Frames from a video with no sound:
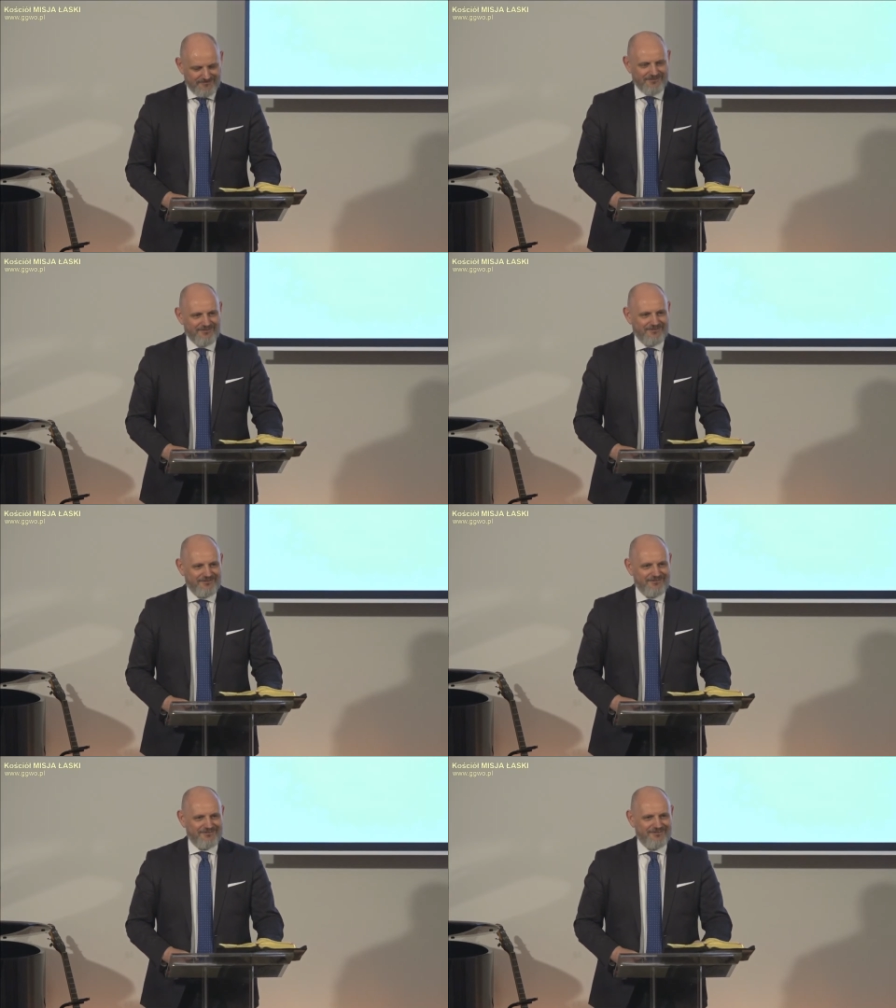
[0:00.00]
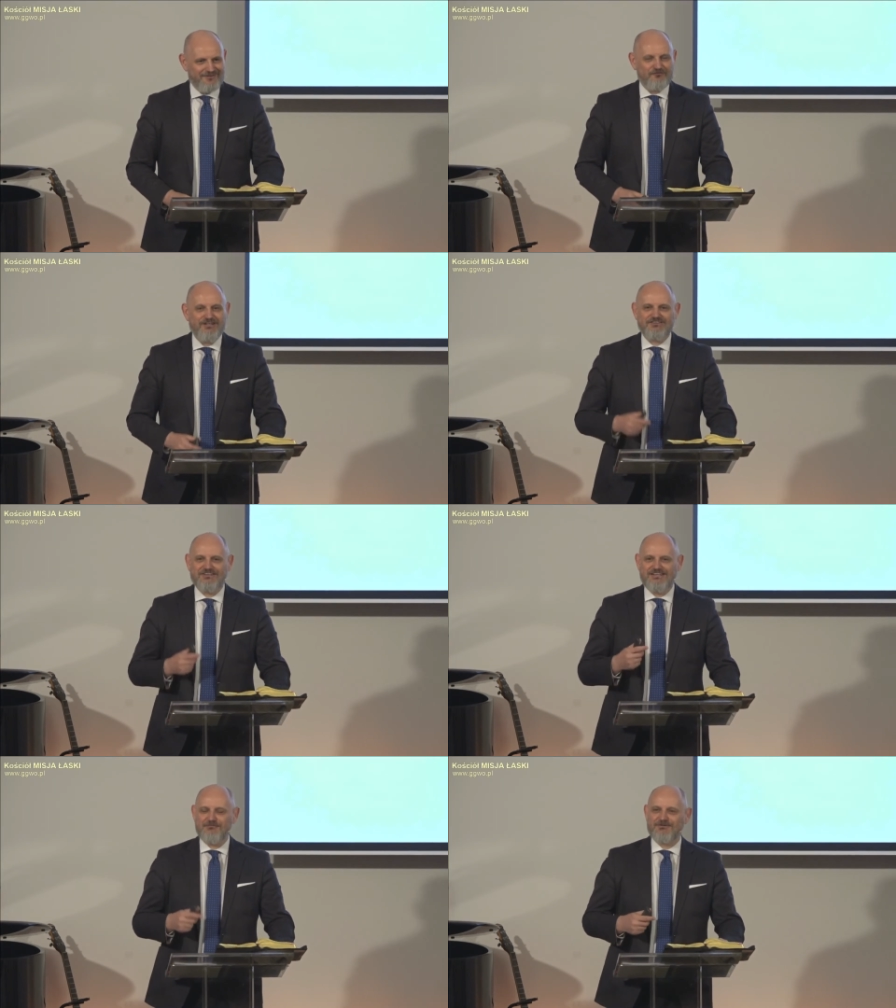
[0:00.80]
e, to wie, że
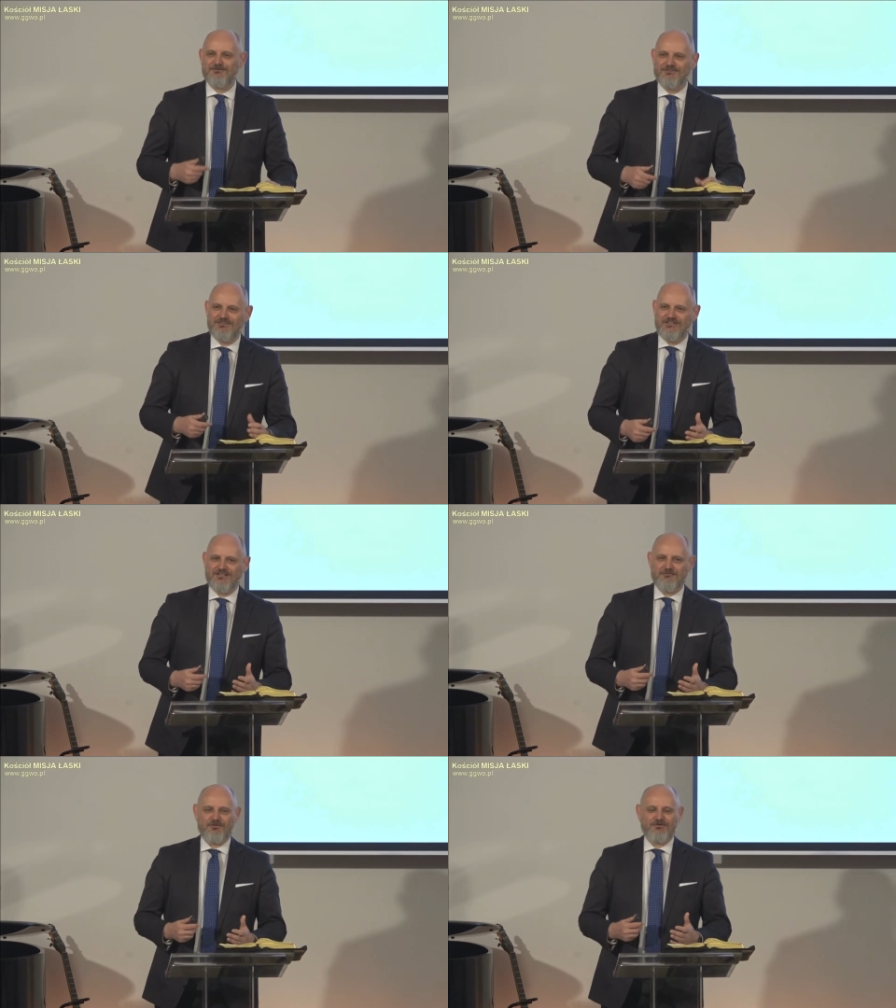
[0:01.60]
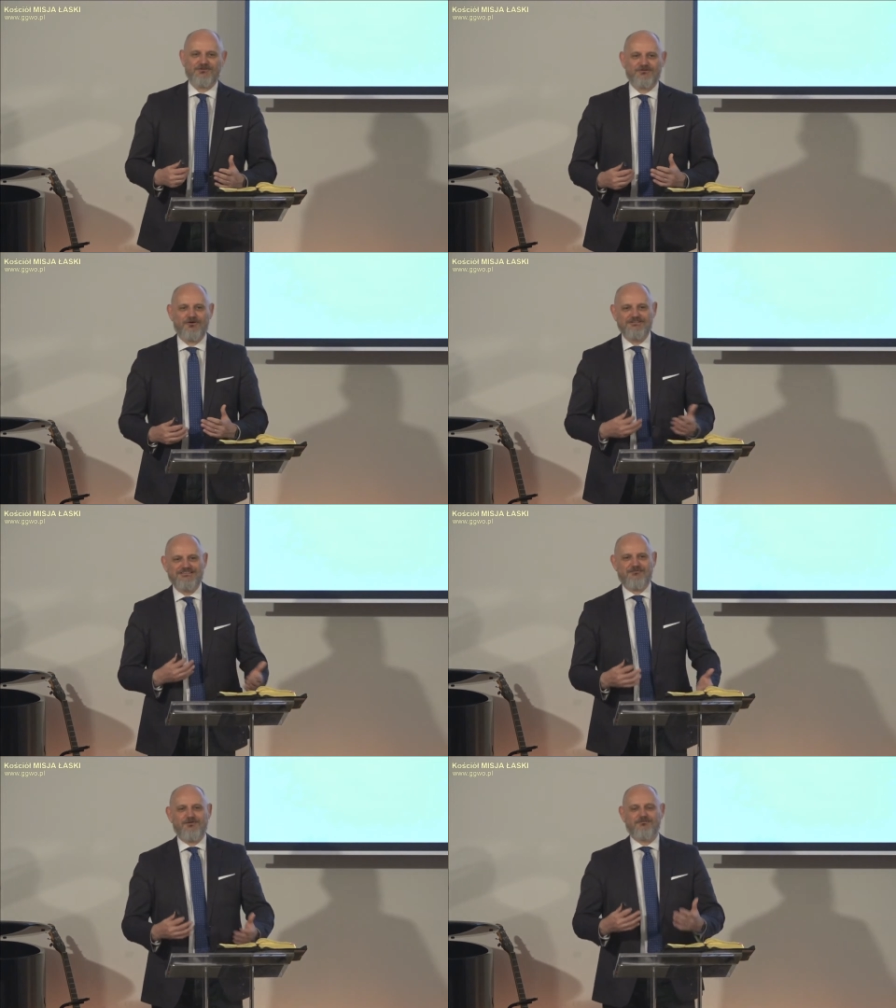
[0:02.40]
temat, który dzisiaj chciałem poczuć, to już chodzi za mną